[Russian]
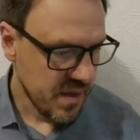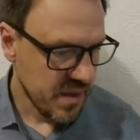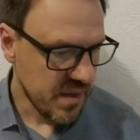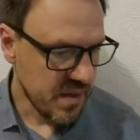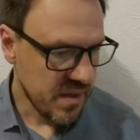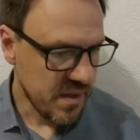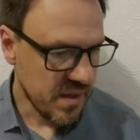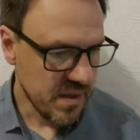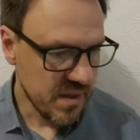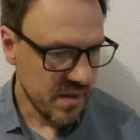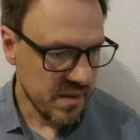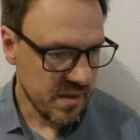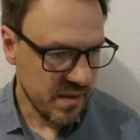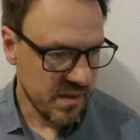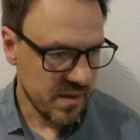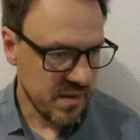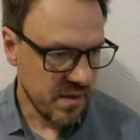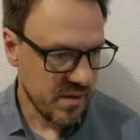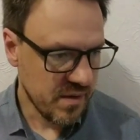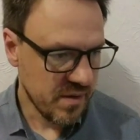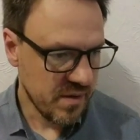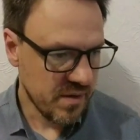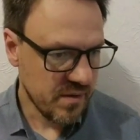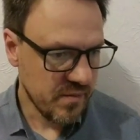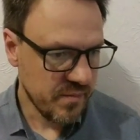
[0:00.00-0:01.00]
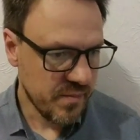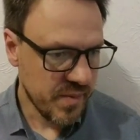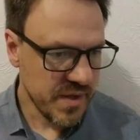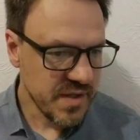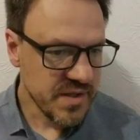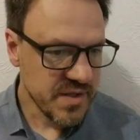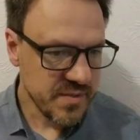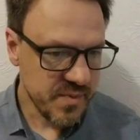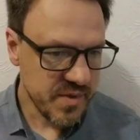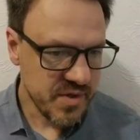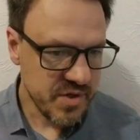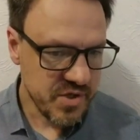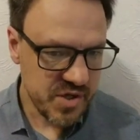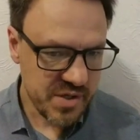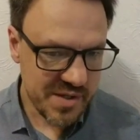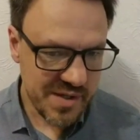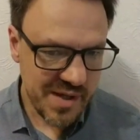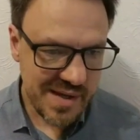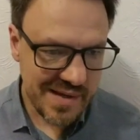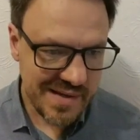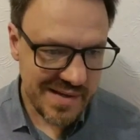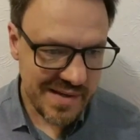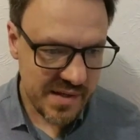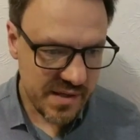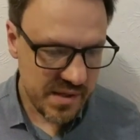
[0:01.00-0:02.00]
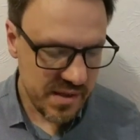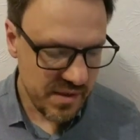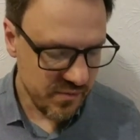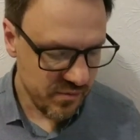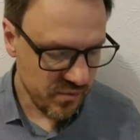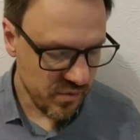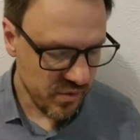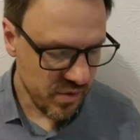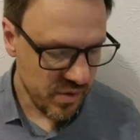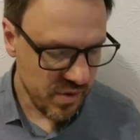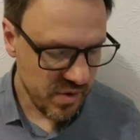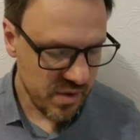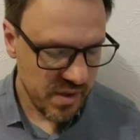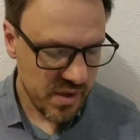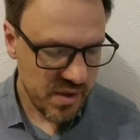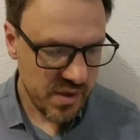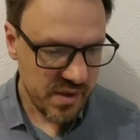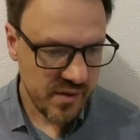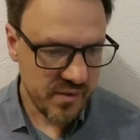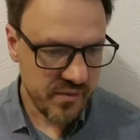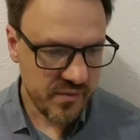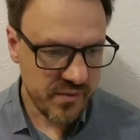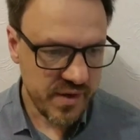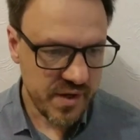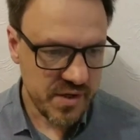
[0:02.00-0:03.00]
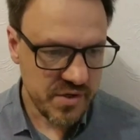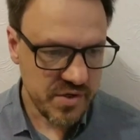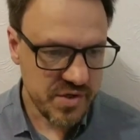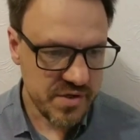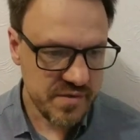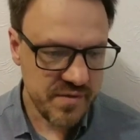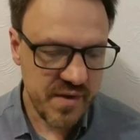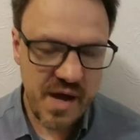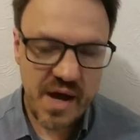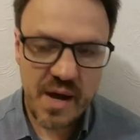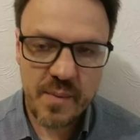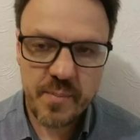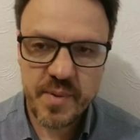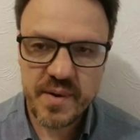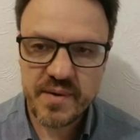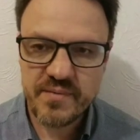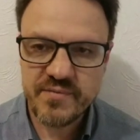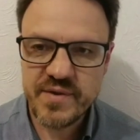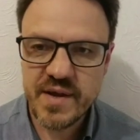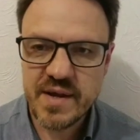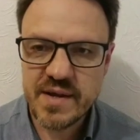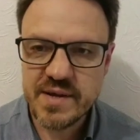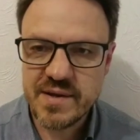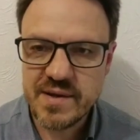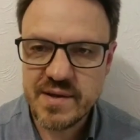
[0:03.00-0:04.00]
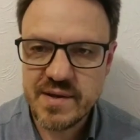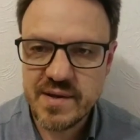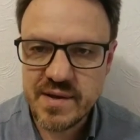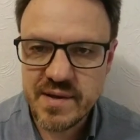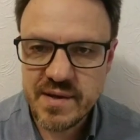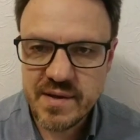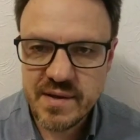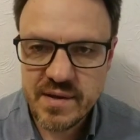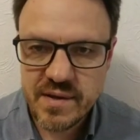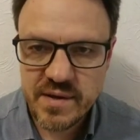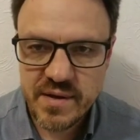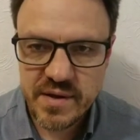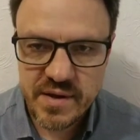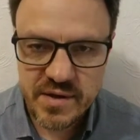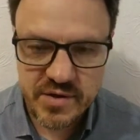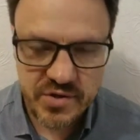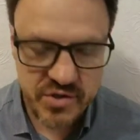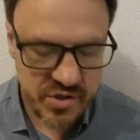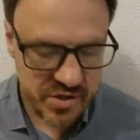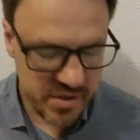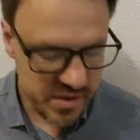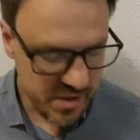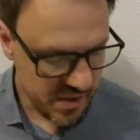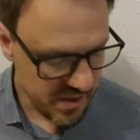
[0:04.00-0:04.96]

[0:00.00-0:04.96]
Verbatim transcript: И, э, в принципе, считать его в качестве оправдательной речи,